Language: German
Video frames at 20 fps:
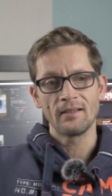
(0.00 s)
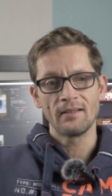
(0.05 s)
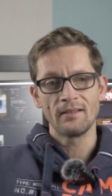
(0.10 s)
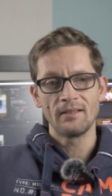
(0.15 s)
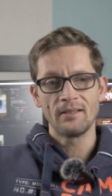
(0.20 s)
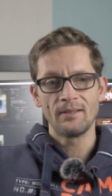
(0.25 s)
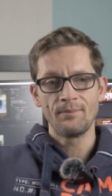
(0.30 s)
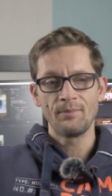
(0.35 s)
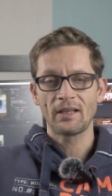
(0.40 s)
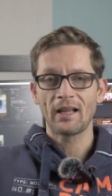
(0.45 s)

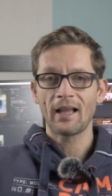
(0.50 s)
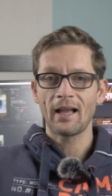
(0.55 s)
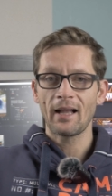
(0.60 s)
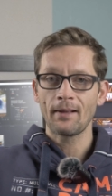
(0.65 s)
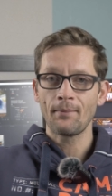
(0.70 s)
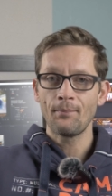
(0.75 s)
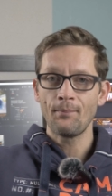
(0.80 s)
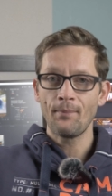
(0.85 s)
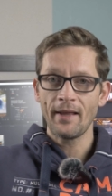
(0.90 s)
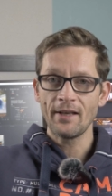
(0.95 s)
äh, mit
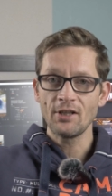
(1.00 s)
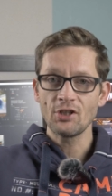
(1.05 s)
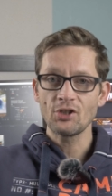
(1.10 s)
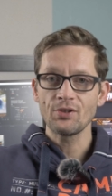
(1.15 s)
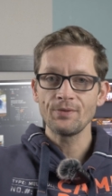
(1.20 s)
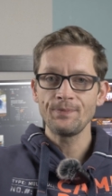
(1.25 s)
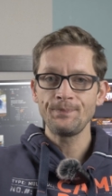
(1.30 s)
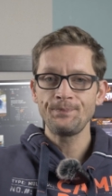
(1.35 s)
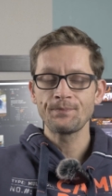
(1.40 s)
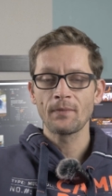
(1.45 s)
kranken
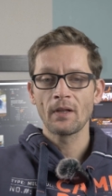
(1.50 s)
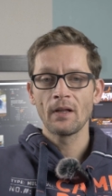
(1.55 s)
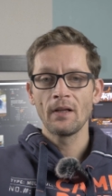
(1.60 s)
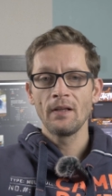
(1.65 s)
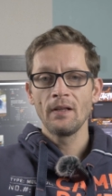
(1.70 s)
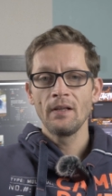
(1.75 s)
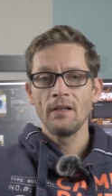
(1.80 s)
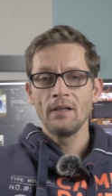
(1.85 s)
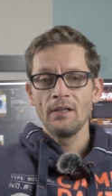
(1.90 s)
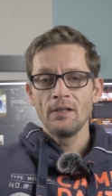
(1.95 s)
Menschen
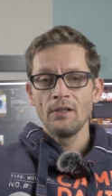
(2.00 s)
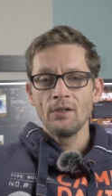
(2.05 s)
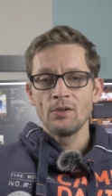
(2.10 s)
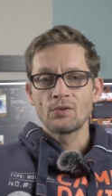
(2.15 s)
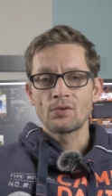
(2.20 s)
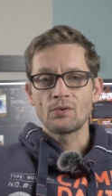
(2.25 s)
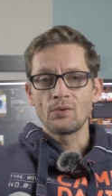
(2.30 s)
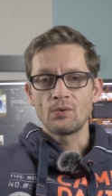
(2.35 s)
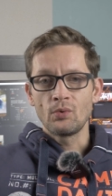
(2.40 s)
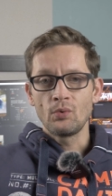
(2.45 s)

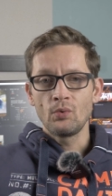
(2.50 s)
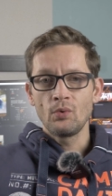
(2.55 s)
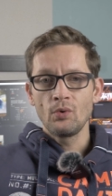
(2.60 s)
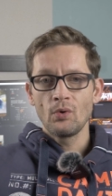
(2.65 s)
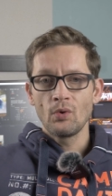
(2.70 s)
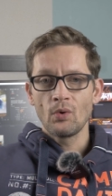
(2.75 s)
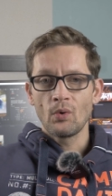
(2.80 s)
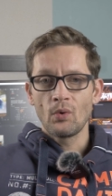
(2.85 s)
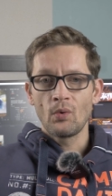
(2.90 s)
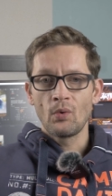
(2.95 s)
zu
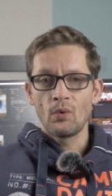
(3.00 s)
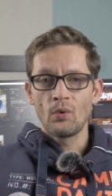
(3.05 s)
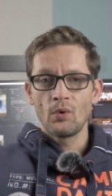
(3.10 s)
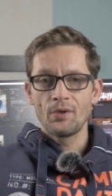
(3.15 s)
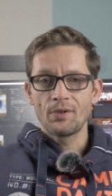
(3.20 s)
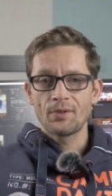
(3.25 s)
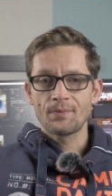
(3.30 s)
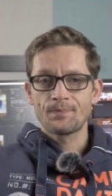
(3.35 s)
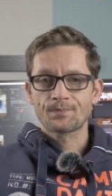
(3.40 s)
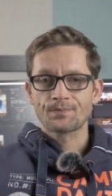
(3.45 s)
tun
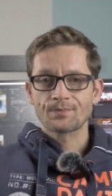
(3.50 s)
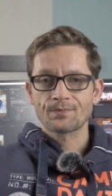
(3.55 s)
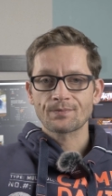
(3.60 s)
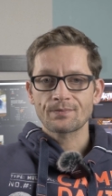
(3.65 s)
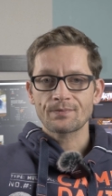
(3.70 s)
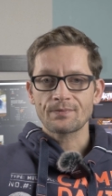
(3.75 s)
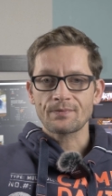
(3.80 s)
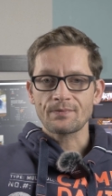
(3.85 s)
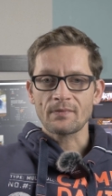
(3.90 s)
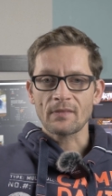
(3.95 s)
und
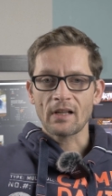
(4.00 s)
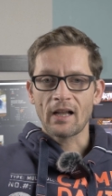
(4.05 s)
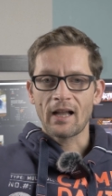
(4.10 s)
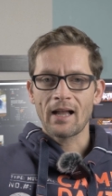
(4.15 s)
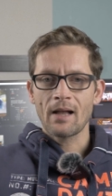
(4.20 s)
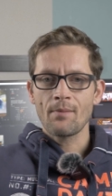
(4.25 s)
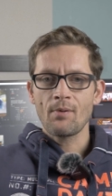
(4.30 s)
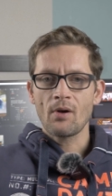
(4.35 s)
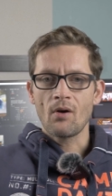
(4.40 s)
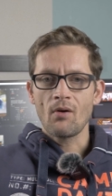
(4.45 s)

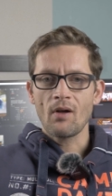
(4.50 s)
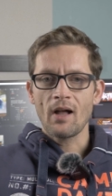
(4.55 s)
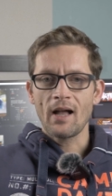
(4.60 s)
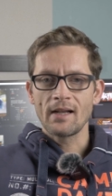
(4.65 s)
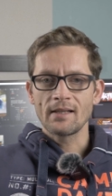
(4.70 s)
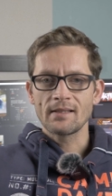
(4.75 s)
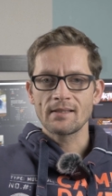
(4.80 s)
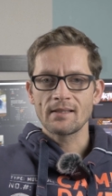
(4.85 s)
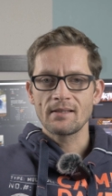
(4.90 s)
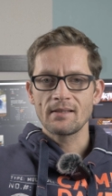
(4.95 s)
habe auch
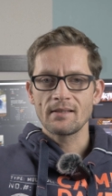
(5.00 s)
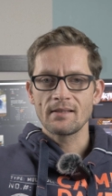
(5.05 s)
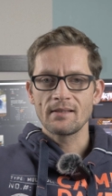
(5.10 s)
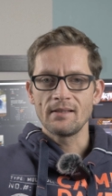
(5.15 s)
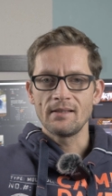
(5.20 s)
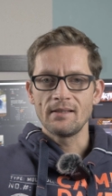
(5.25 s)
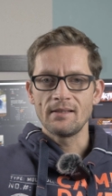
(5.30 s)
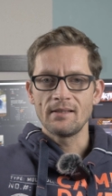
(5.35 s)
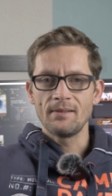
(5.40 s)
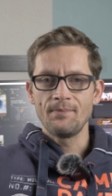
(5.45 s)
Angst,
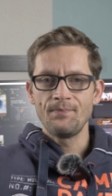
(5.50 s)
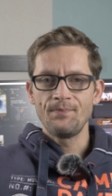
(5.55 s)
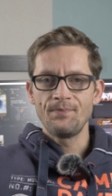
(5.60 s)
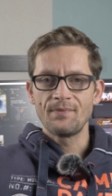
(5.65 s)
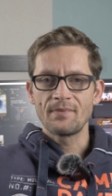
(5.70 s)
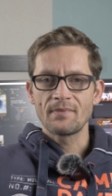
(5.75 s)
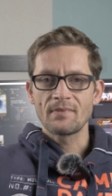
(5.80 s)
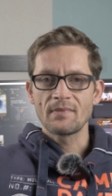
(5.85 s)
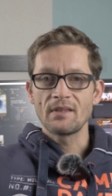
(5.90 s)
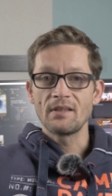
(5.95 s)

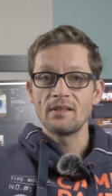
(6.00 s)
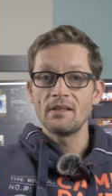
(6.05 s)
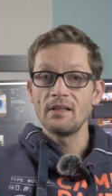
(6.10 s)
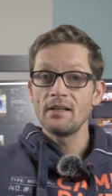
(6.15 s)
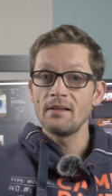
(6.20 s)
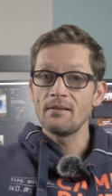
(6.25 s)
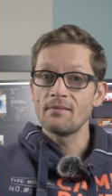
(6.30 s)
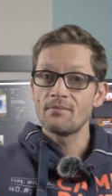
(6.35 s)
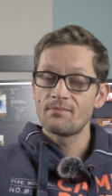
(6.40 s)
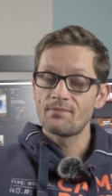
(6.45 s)
ähm,
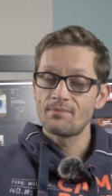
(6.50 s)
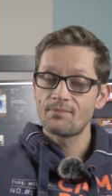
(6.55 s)
die